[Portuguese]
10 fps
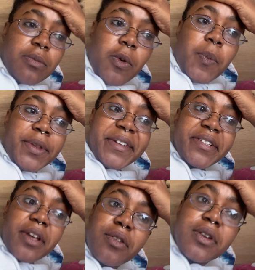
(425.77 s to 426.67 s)
no meu
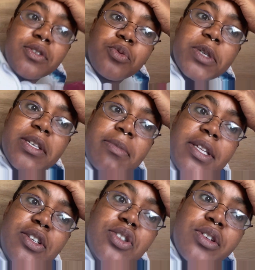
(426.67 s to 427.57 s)
potencial durante uma
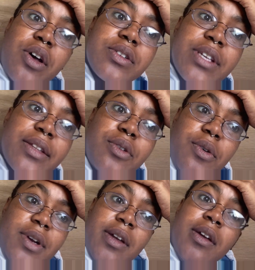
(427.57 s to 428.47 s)
semana de só usar
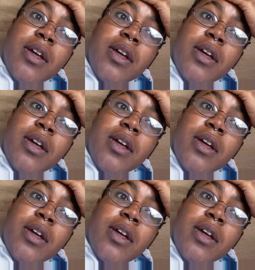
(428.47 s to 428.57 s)
touca.